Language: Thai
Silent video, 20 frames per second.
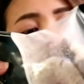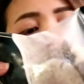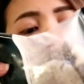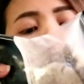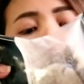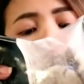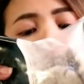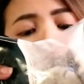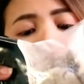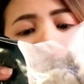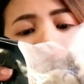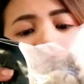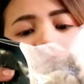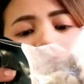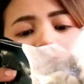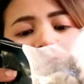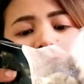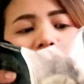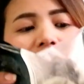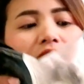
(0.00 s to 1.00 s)
กุ้ง
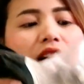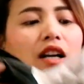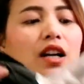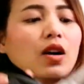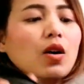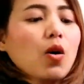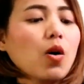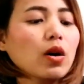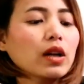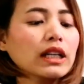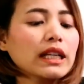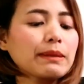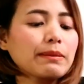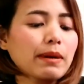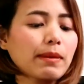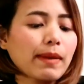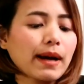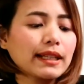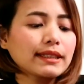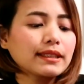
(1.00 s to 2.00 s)
กุ้งนี้ป
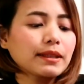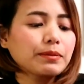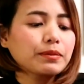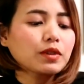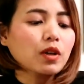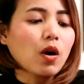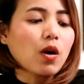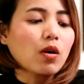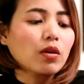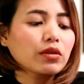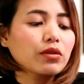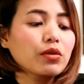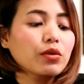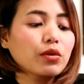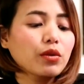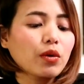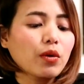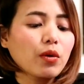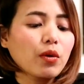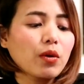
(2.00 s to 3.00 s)
ระมาณ 12 ยู
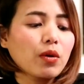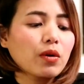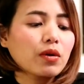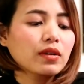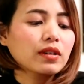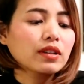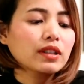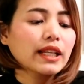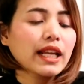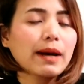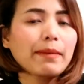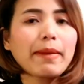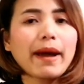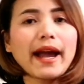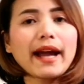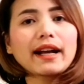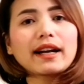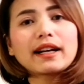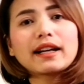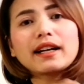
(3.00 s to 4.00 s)
โร เนี่ยแพ็
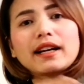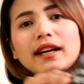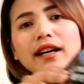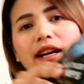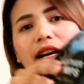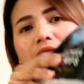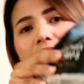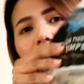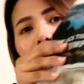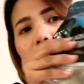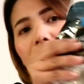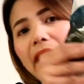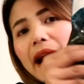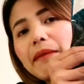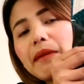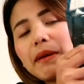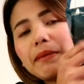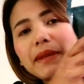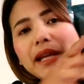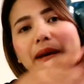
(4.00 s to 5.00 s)
ค แพ็ค
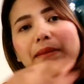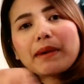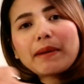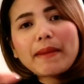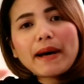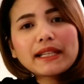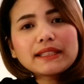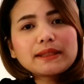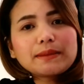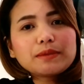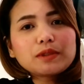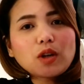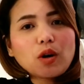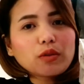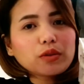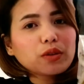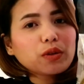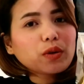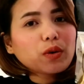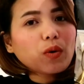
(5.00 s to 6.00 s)
แบบนี้ประมาณ
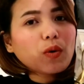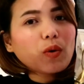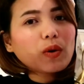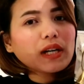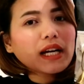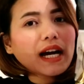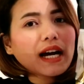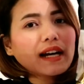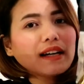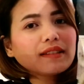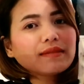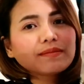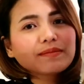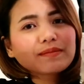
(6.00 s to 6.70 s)
12 ยูโรนะคะ